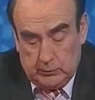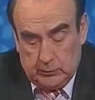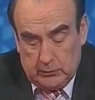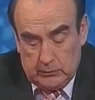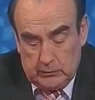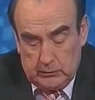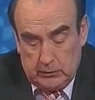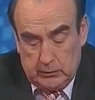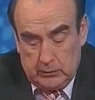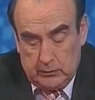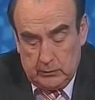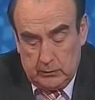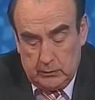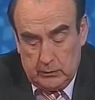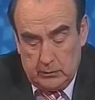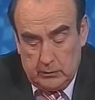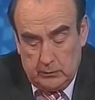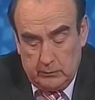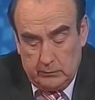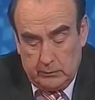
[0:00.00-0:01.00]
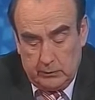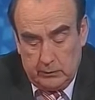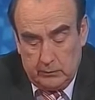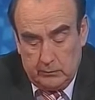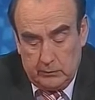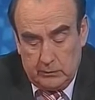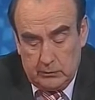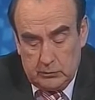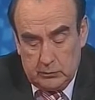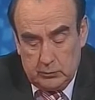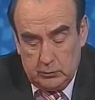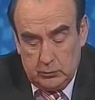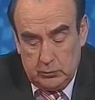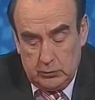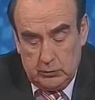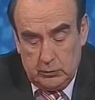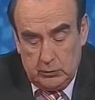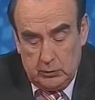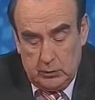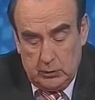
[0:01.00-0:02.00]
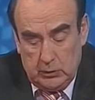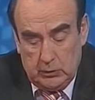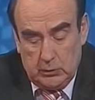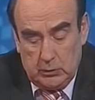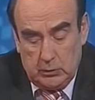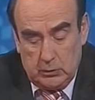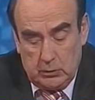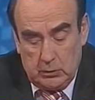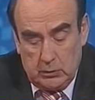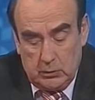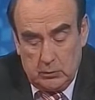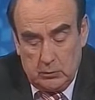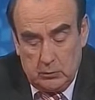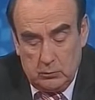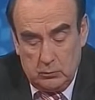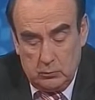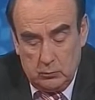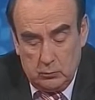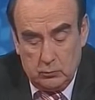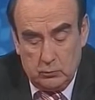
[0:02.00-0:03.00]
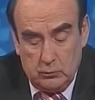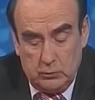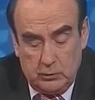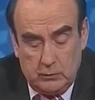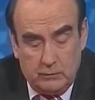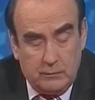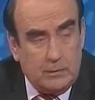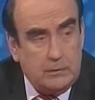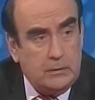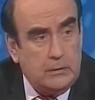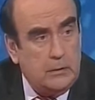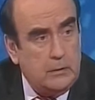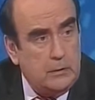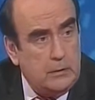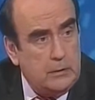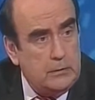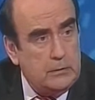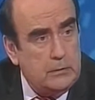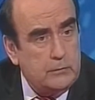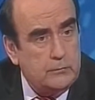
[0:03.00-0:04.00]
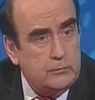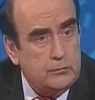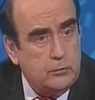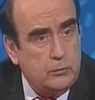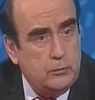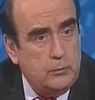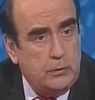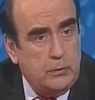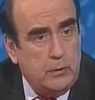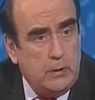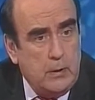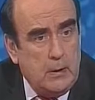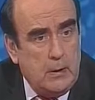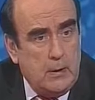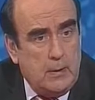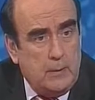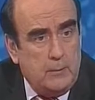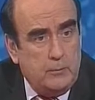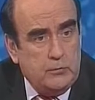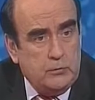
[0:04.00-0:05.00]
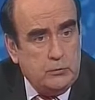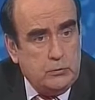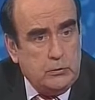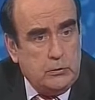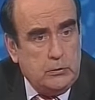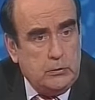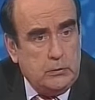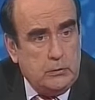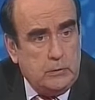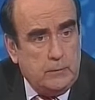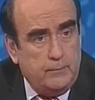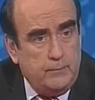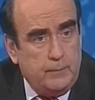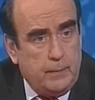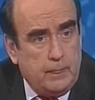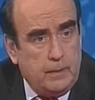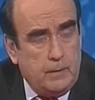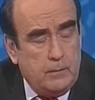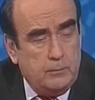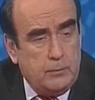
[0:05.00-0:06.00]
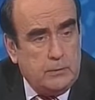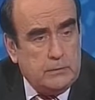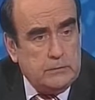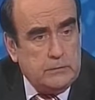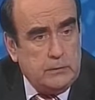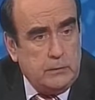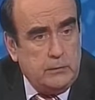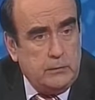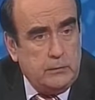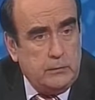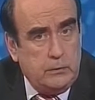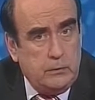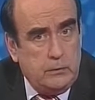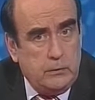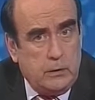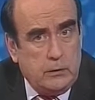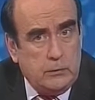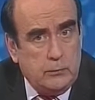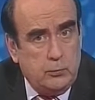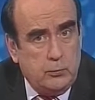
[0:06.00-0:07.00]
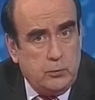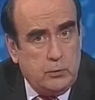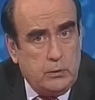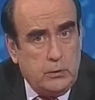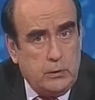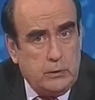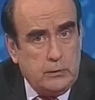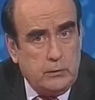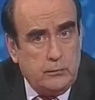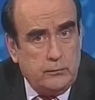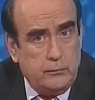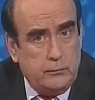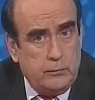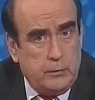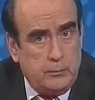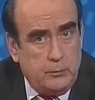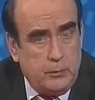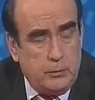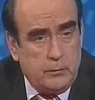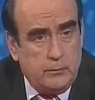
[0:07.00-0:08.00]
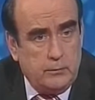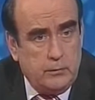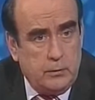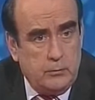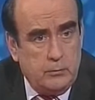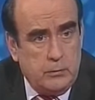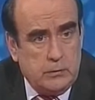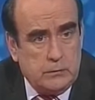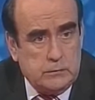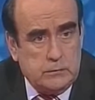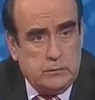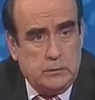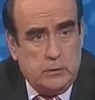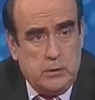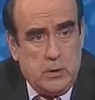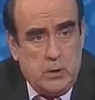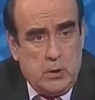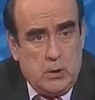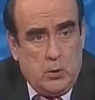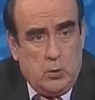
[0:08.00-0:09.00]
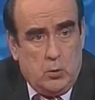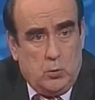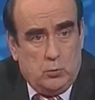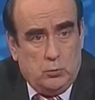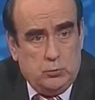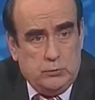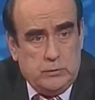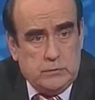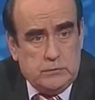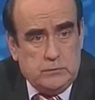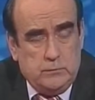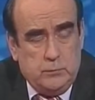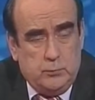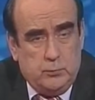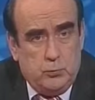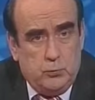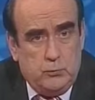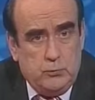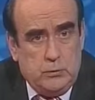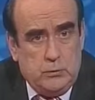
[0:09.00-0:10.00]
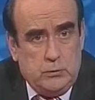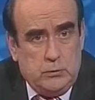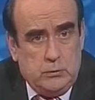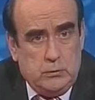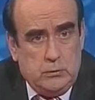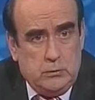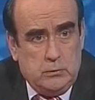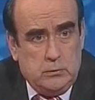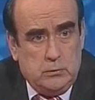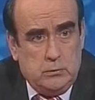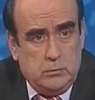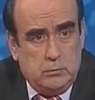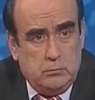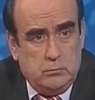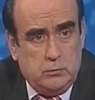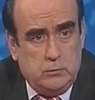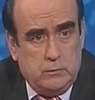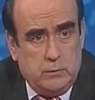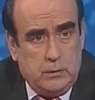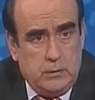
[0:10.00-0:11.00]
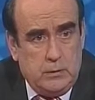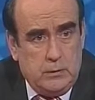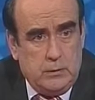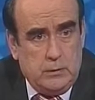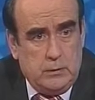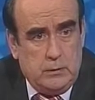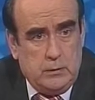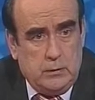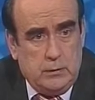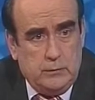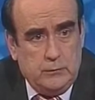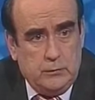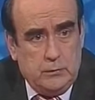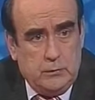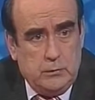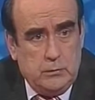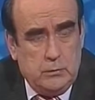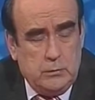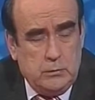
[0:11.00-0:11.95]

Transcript: поставил Владимир Владимирович Путин, это ну, нехватка кадров, чтобы все-таки поставить отбор кадров на первое место. У нас, вы помните, буквально недавно,